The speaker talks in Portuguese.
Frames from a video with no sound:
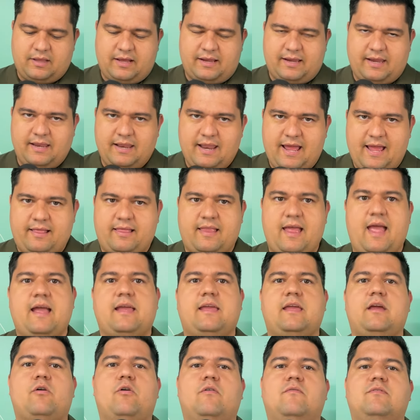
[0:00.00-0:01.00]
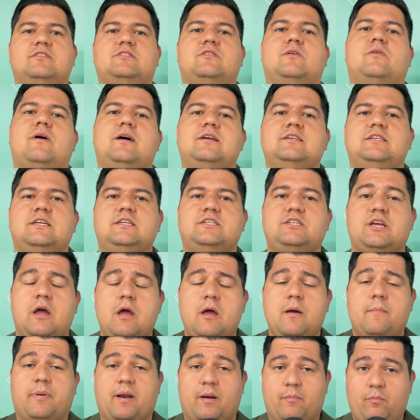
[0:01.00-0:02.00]
da Kinetec, conversou com a gente
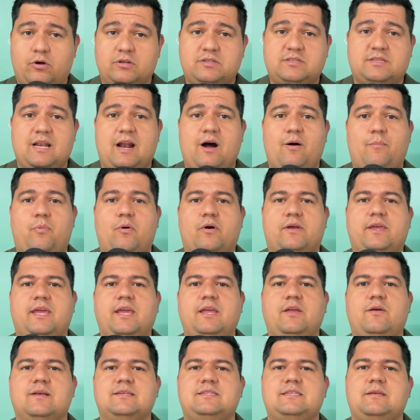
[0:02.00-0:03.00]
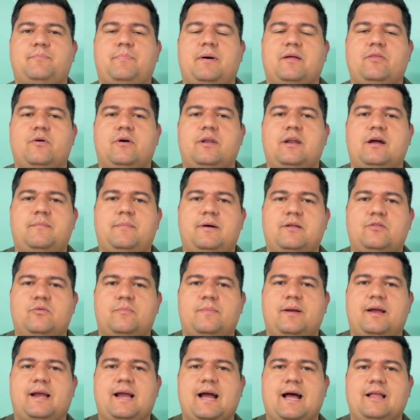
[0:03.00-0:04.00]
para mostrar um pouquinho esse panorama
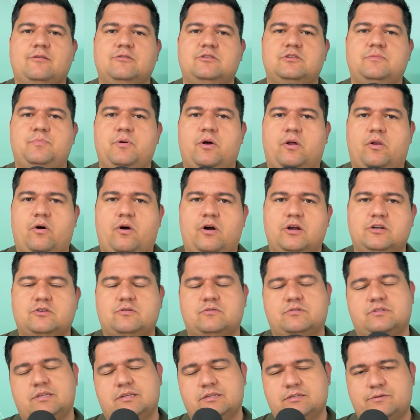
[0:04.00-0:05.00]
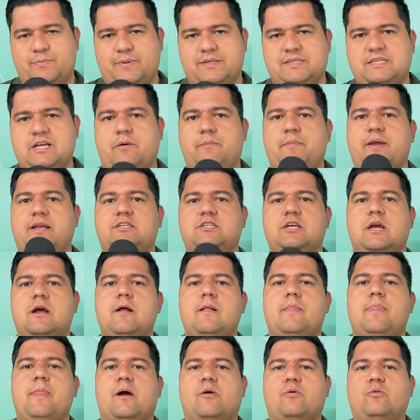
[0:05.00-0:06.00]
do mercado de biológicos, especialmente
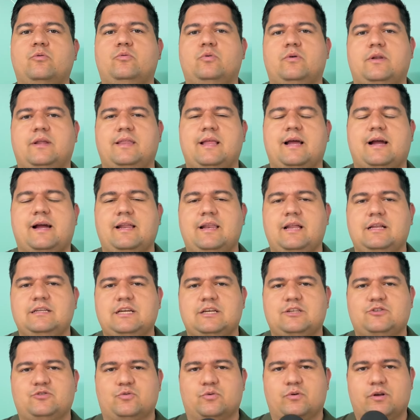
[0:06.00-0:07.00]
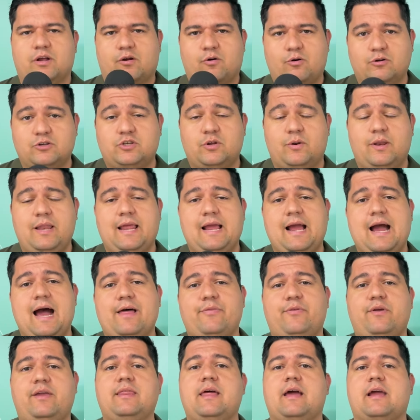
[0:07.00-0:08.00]
na cultura da cana-de-açúcar. Continue
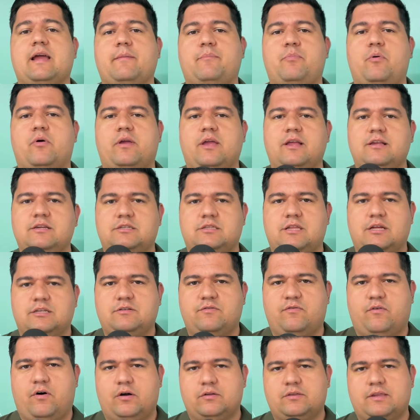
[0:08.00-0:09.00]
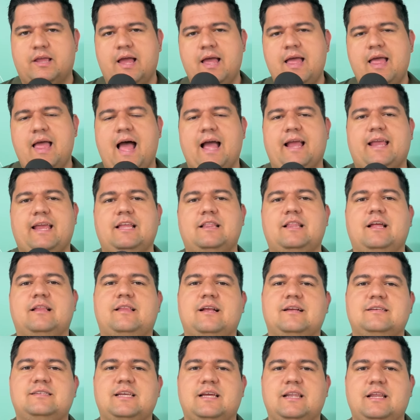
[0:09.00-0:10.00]
ligado que daqui a pouquinho a gente está de volta aqui da
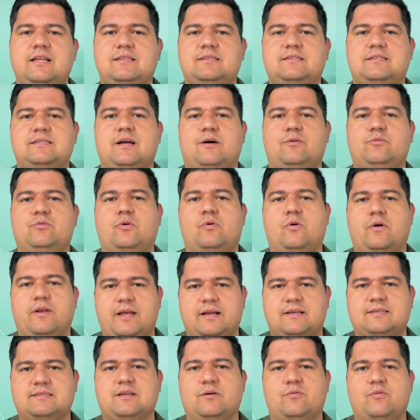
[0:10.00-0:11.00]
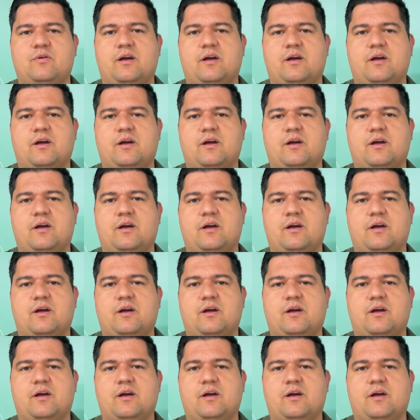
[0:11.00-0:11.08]
terceira edição do Conexão